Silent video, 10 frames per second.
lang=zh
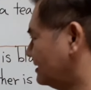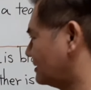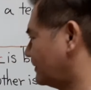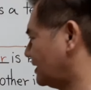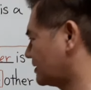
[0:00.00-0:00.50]
怎
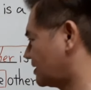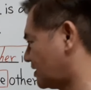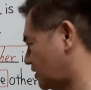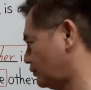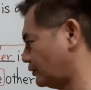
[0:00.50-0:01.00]
么样，
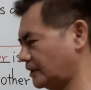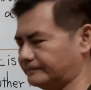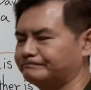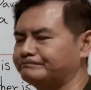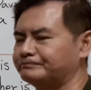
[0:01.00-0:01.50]
其余的。
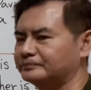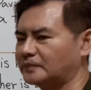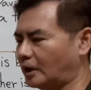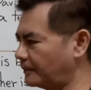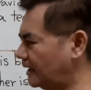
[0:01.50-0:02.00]

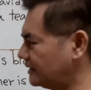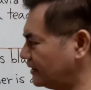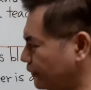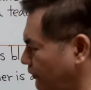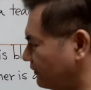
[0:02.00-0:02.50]
好，我们看一下它
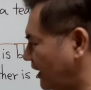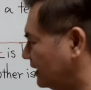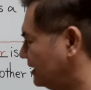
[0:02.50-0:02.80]
的用法。